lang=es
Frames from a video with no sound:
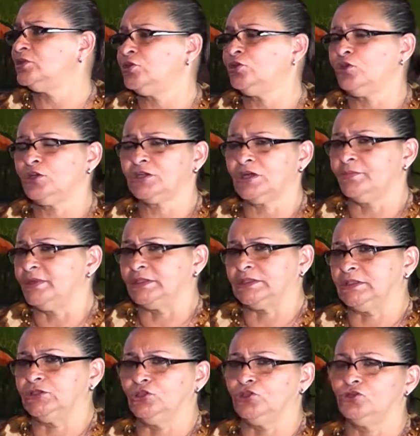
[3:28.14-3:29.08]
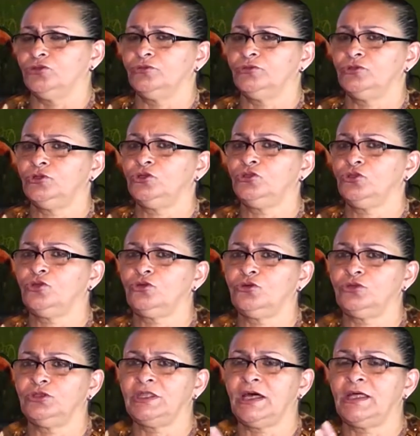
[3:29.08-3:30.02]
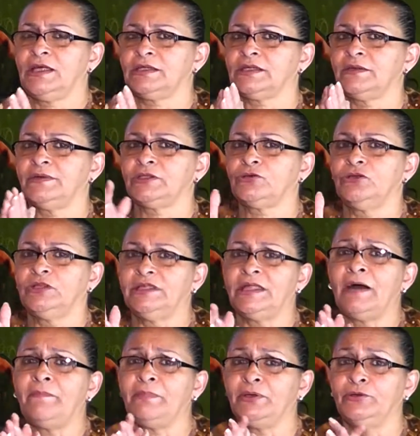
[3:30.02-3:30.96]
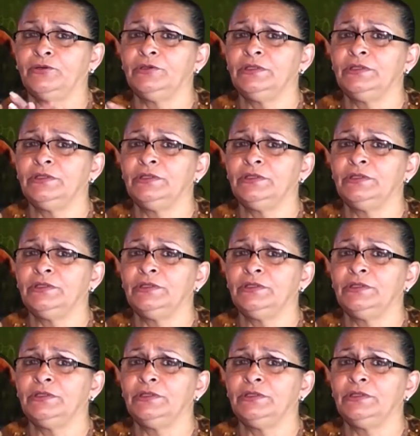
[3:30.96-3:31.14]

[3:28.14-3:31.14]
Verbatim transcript: lógicamente no, no, no, nada que ver con la edad, pero,